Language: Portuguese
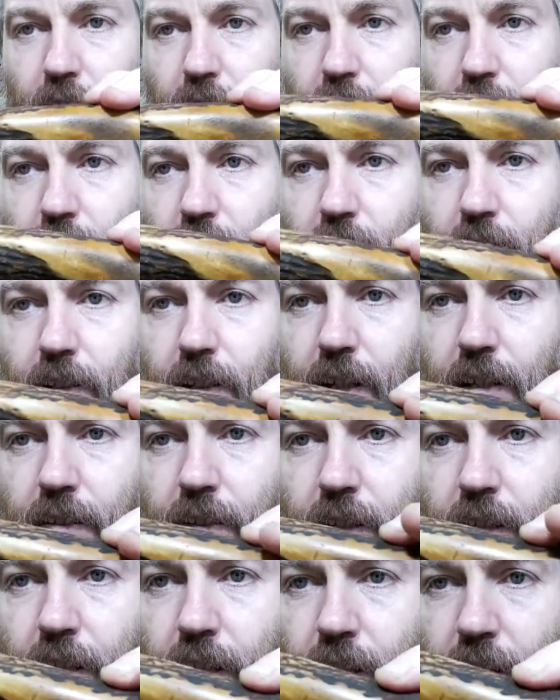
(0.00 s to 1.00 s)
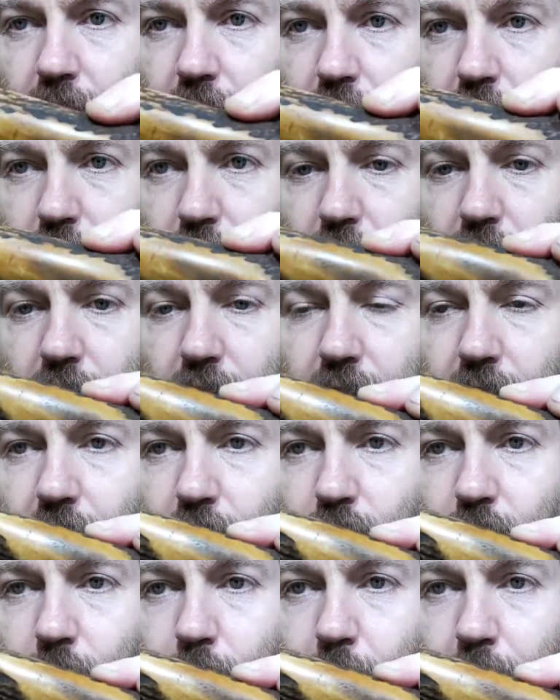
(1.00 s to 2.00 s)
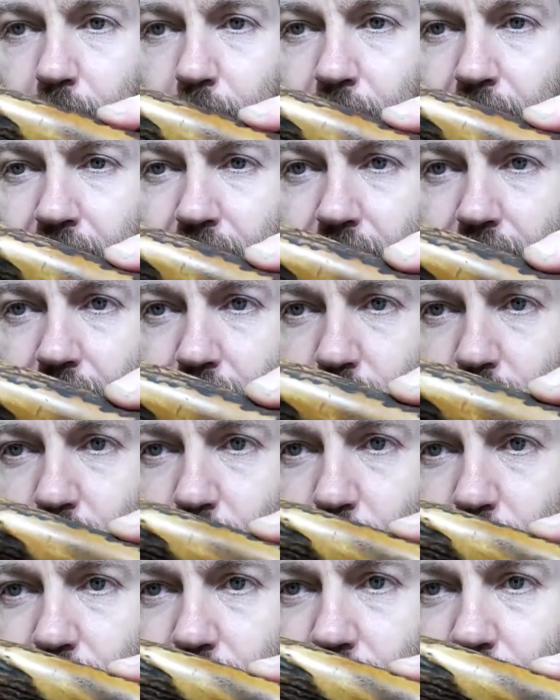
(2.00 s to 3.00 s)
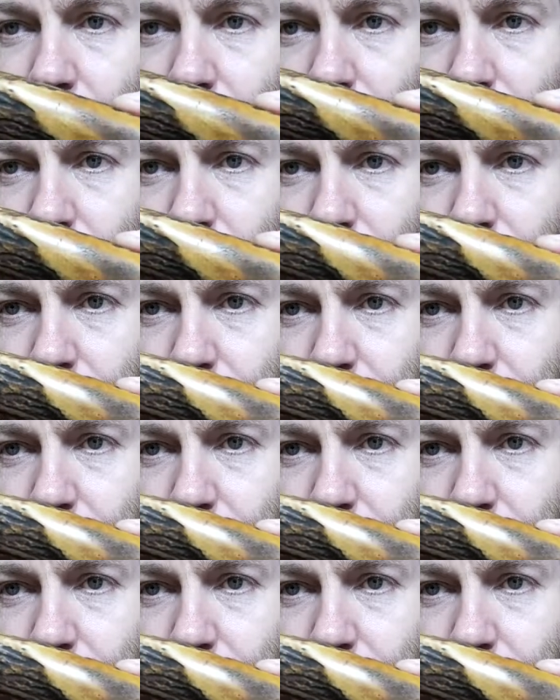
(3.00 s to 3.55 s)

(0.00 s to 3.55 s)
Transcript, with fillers: a tonalidade. Tonalizado com permanganato de potássio.